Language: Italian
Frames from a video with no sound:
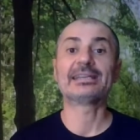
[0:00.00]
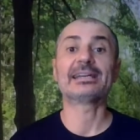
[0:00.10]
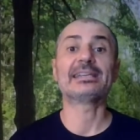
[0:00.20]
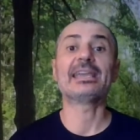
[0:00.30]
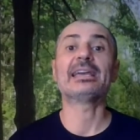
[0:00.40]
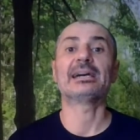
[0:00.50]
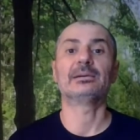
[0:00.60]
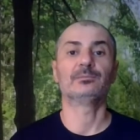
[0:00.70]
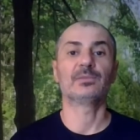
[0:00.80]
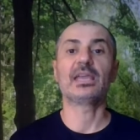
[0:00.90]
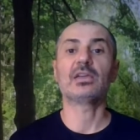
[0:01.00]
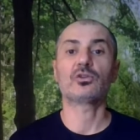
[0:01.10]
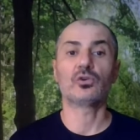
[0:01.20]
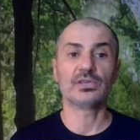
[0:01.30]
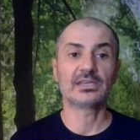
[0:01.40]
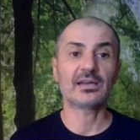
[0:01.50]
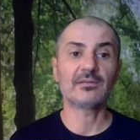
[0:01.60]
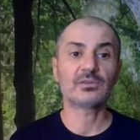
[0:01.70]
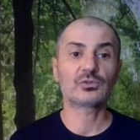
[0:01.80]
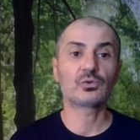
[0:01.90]
carriera eroica
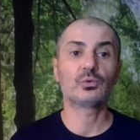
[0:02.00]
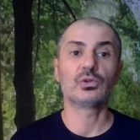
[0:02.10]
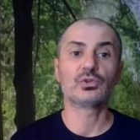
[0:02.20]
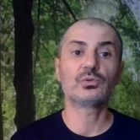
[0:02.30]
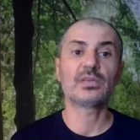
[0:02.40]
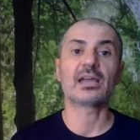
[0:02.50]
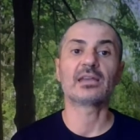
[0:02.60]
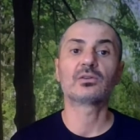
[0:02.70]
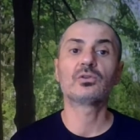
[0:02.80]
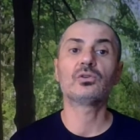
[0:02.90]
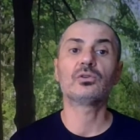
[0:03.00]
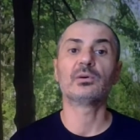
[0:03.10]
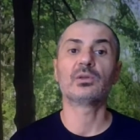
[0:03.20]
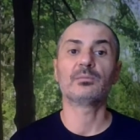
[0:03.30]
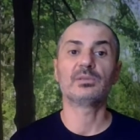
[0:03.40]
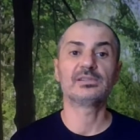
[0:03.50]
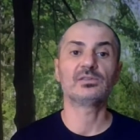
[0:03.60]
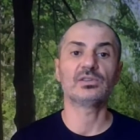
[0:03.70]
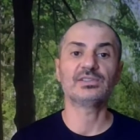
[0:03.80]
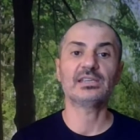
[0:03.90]
verso cui Julien cova
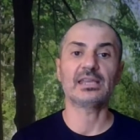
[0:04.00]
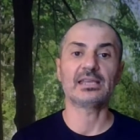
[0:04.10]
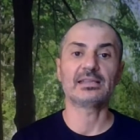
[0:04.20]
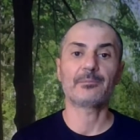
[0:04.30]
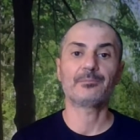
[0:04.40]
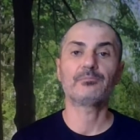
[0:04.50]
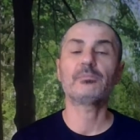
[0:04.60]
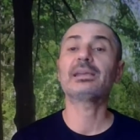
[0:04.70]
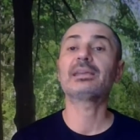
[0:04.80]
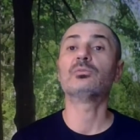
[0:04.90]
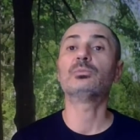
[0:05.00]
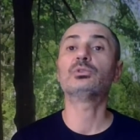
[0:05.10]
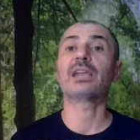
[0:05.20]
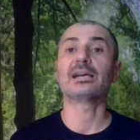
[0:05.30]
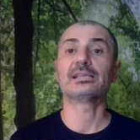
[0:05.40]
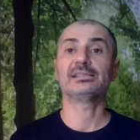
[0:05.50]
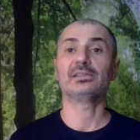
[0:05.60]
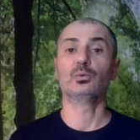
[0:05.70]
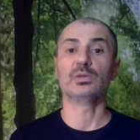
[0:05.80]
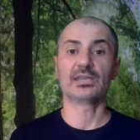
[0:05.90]
un'ambizione segreta ma che non potrà
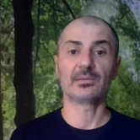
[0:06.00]
seguire.